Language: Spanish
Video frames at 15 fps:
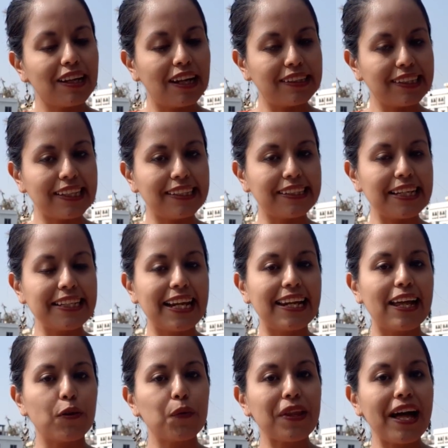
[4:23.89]
así que si tenían
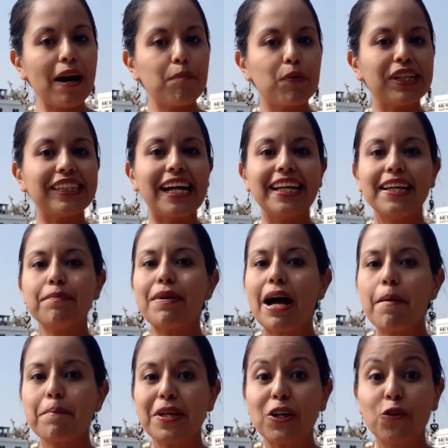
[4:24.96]
la duda, pues ahí va
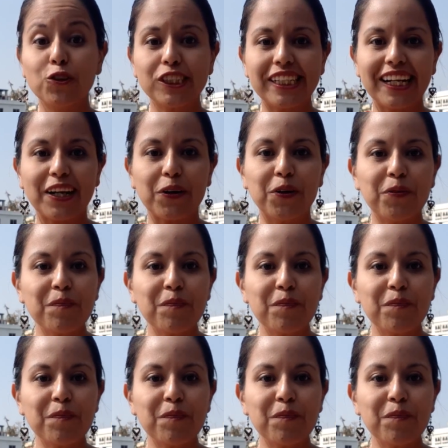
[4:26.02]
mi consejo.